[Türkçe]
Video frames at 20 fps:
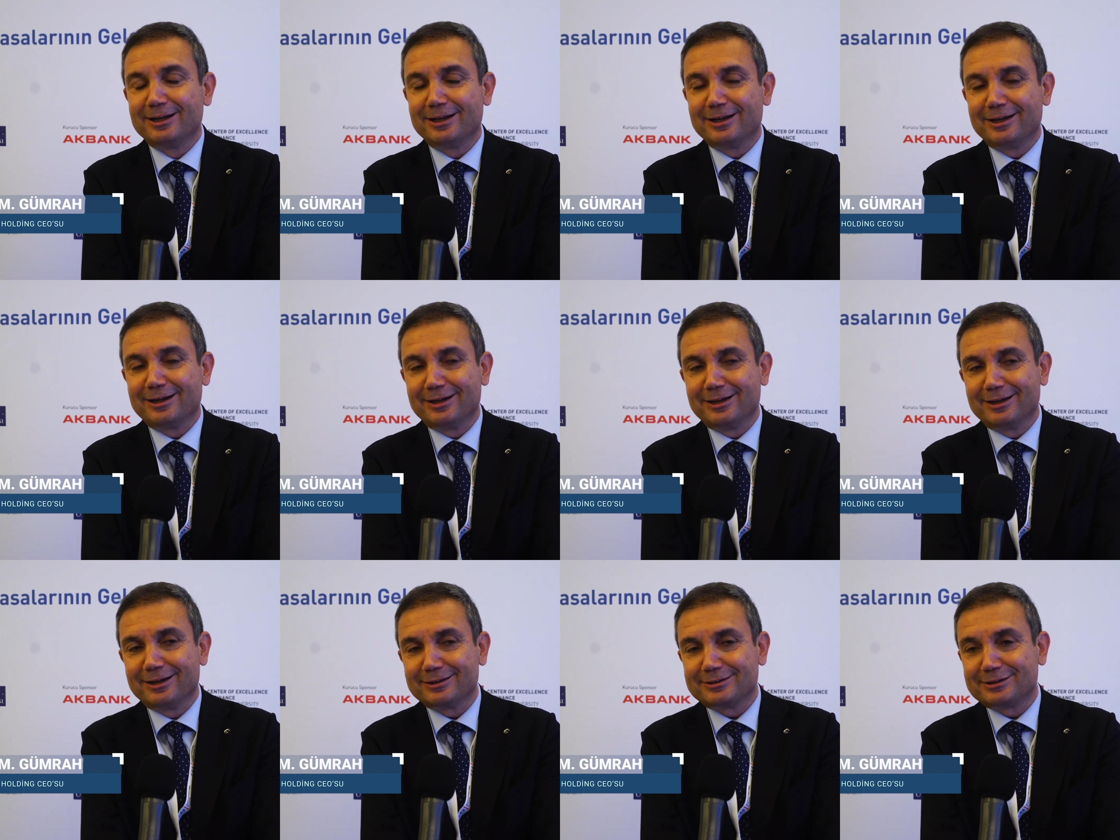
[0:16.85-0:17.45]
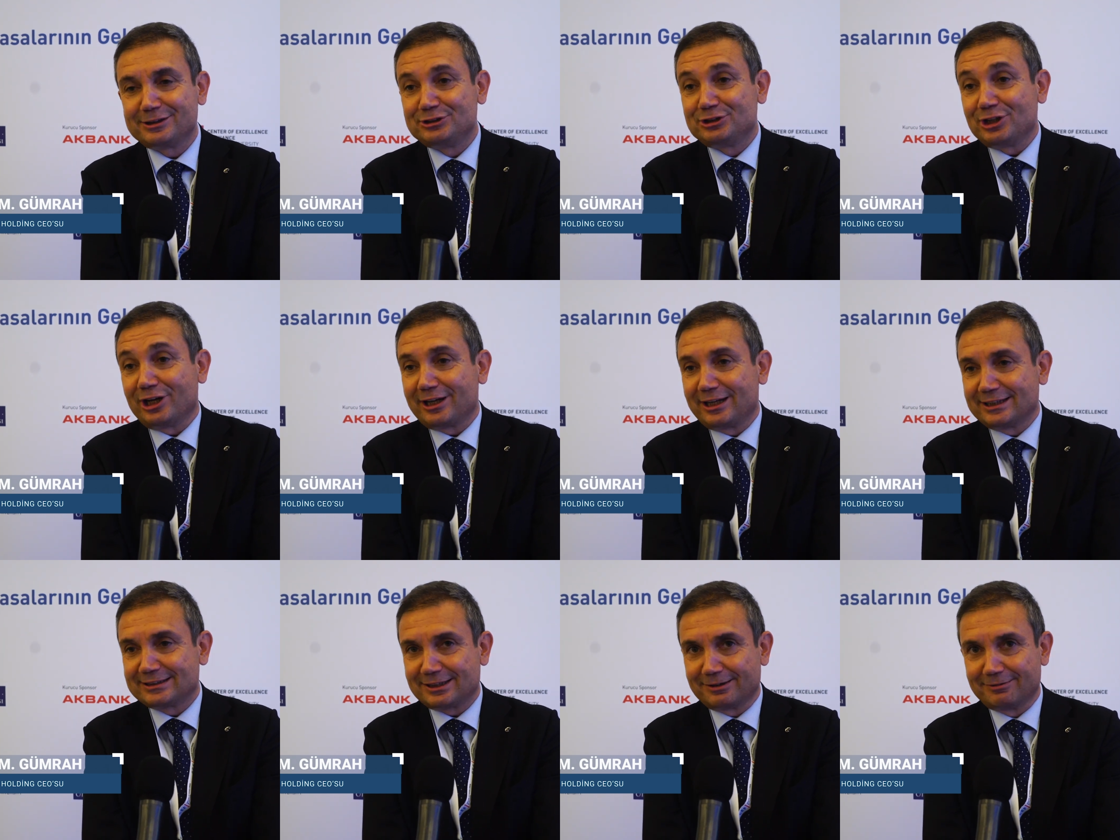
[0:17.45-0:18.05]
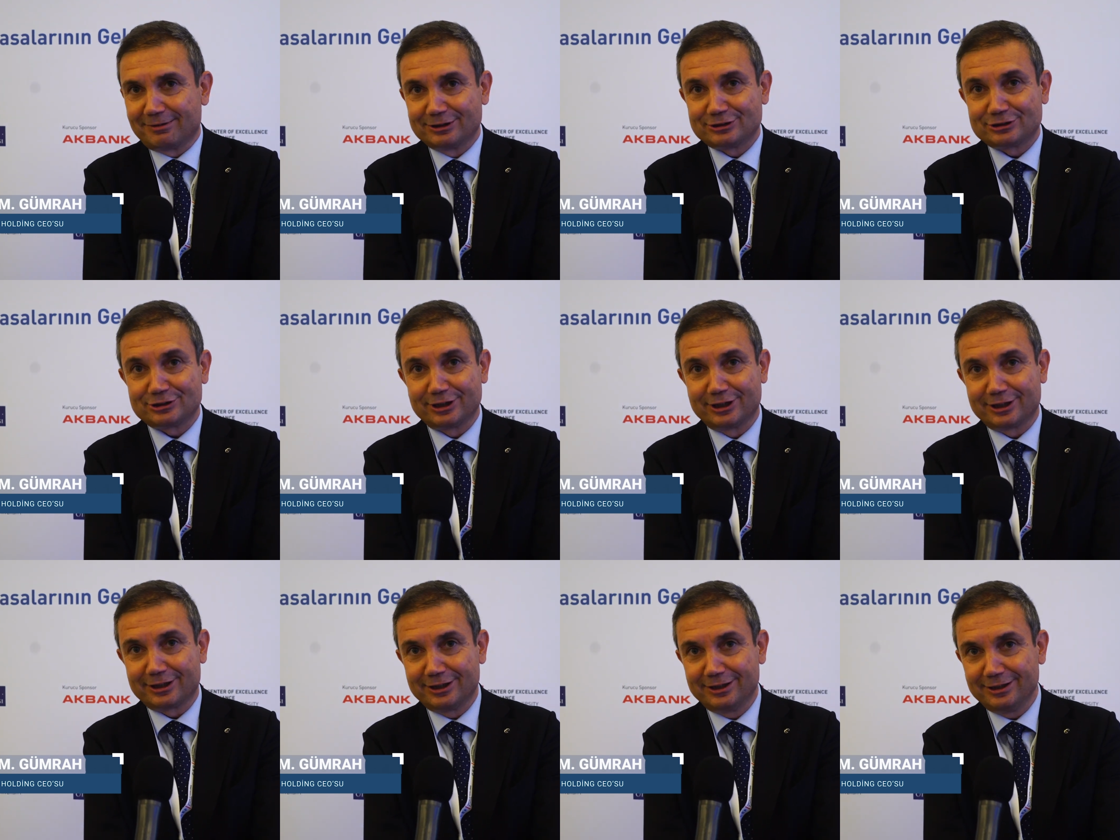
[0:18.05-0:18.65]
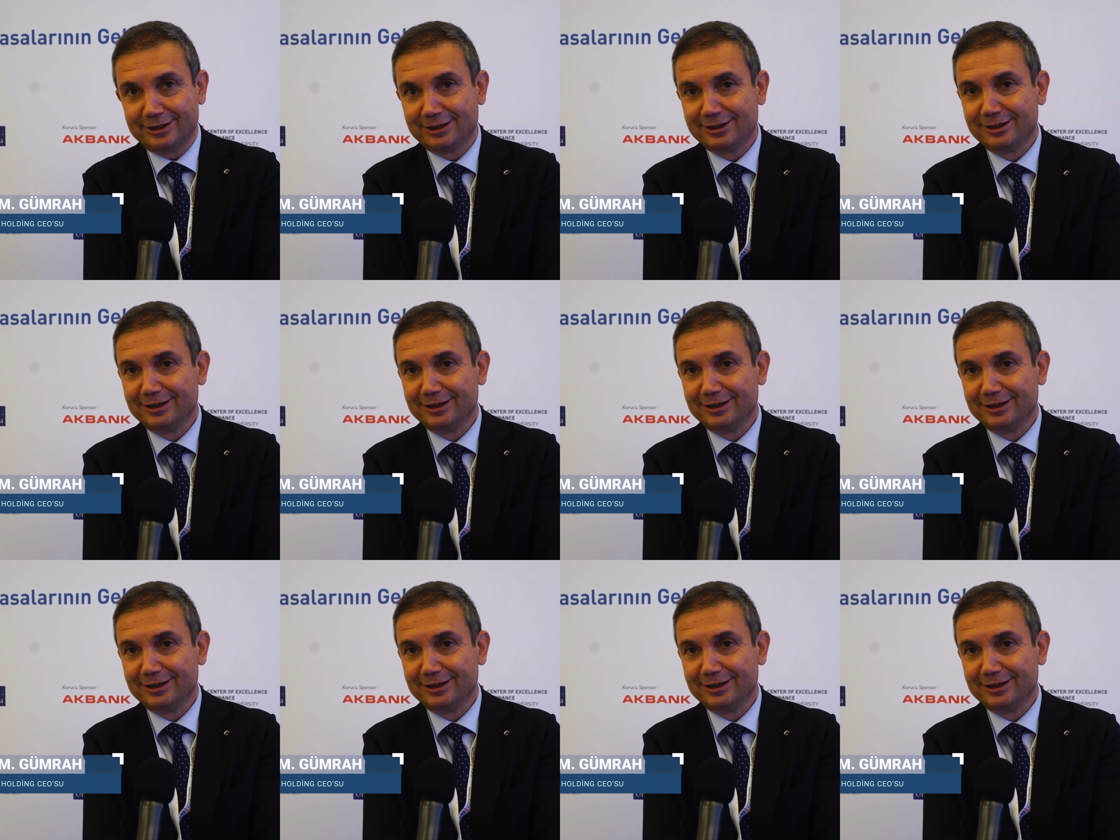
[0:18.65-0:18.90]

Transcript: e, ticaret savaşları